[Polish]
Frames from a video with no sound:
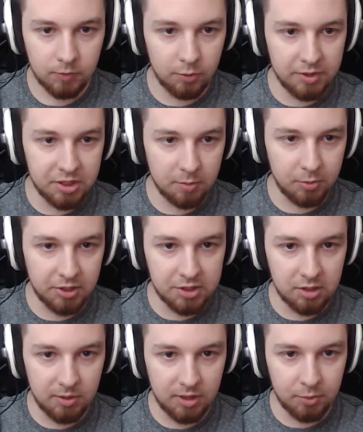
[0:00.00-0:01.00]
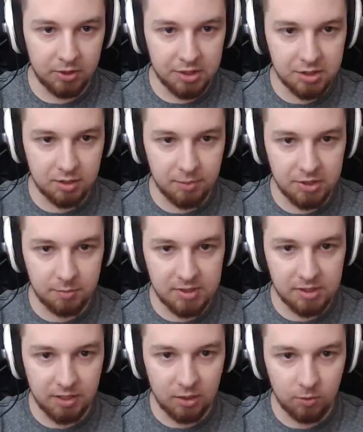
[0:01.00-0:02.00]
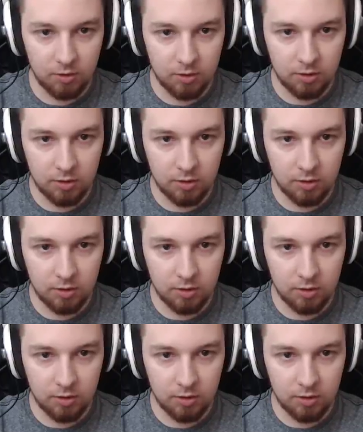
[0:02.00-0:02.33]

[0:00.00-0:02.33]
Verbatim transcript: Króliczek podjeżdża mnie, podjeżdża, będzie mnie zabijał.